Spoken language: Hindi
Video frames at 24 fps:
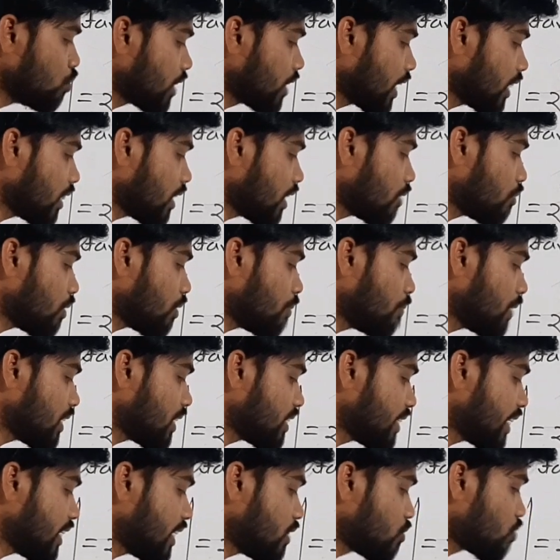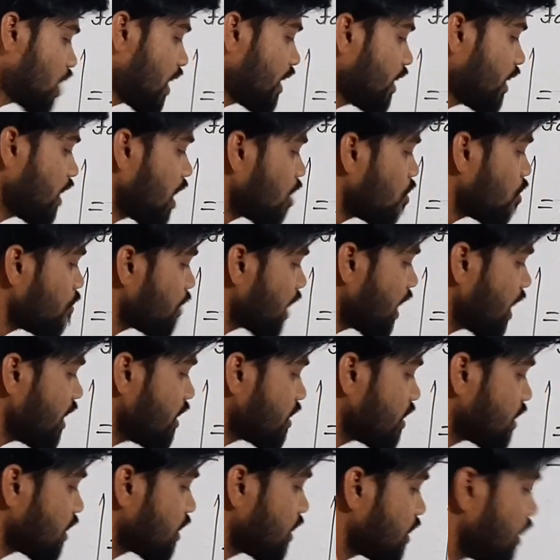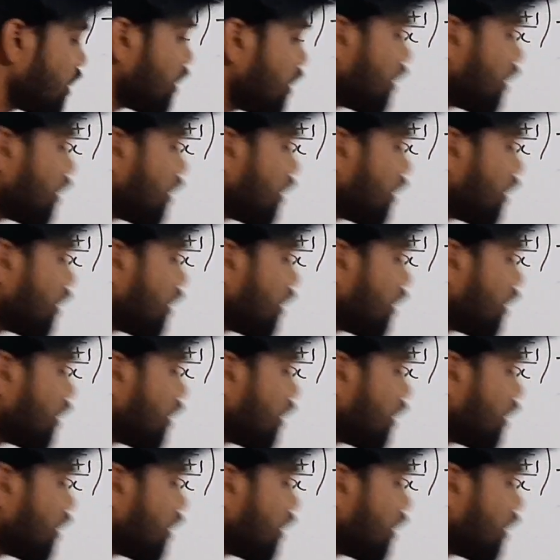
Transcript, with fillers: रूट के अंदर वन प्लस टेन स्क्वायर थीटा को हम क्या लिख सकते